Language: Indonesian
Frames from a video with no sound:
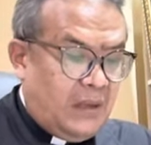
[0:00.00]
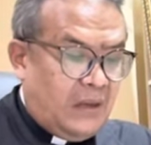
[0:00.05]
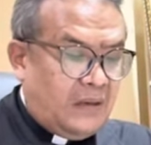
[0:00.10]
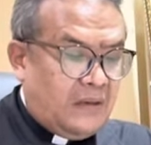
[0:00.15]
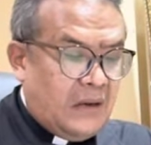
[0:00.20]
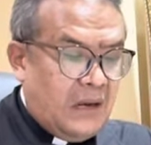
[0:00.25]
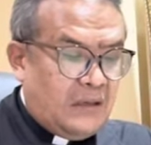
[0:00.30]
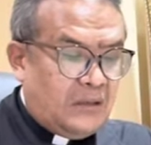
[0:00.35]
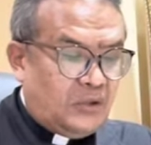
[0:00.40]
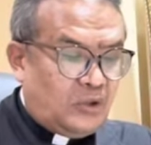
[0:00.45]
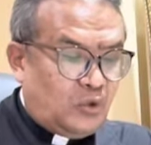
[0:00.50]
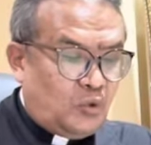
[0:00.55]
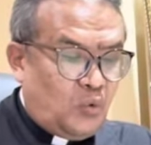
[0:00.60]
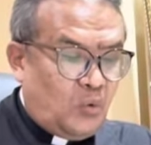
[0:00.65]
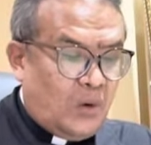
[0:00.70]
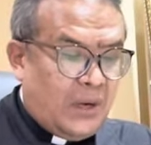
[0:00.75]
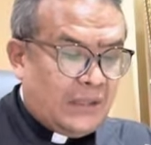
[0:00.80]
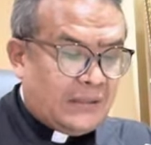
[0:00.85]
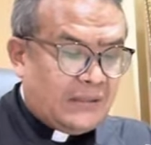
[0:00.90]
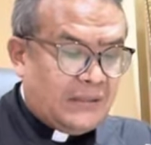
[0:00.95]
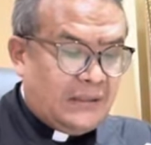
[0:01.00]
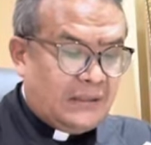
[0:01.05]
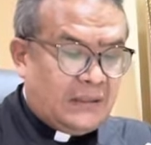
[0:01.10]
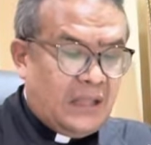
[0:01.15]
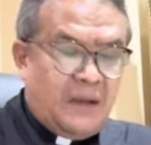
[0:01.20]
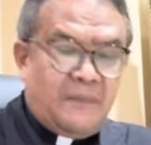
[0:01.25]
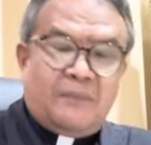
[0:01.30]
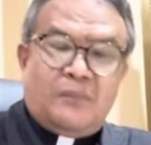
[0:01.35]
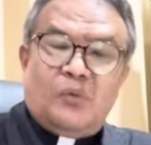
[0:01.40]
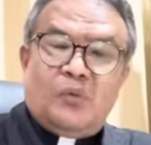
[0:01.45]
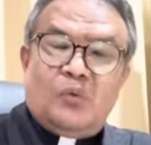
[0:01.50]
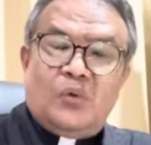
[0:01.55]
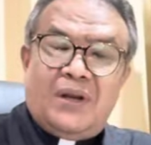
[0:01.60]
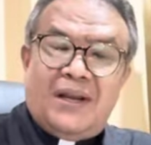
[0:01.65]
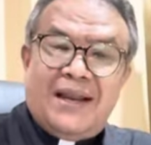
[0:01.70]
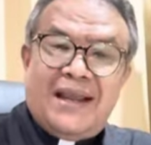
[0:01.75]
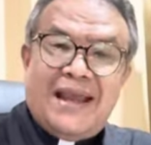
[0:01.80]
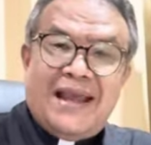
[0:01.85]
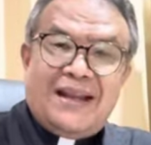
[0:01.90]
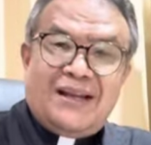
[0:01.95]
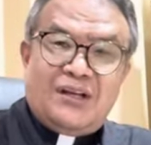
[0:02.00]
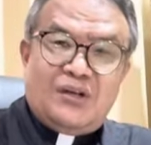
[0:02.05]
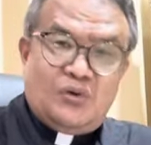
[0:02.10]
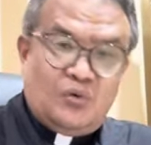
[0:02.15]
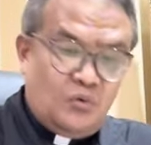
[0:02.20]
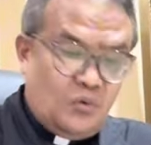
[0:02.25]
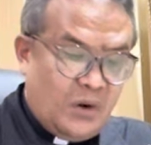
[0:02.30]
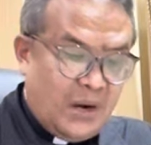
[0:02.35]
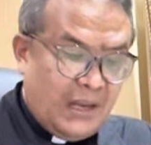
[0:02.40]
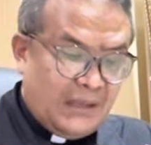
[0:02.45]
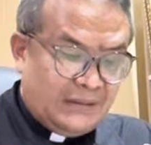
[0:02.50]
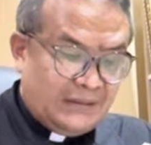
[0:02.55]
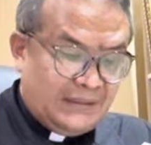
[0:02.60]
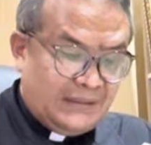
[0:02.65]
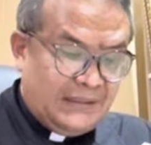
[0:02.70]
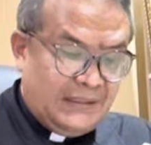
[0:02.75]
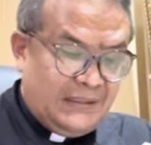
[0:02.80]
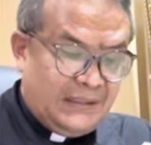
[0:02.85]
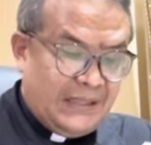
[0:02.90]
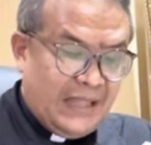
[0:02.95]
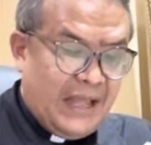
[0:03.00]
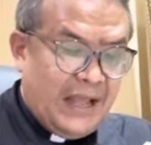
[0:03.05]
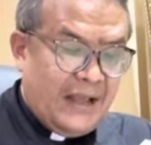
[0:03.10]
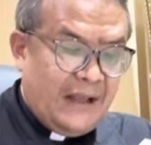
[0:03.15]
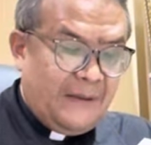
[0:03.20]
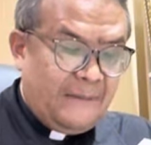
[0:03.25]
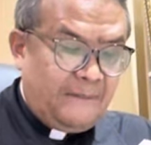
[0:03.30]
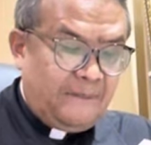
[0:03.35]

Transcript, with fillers: dan sukacitamu dengan duka cita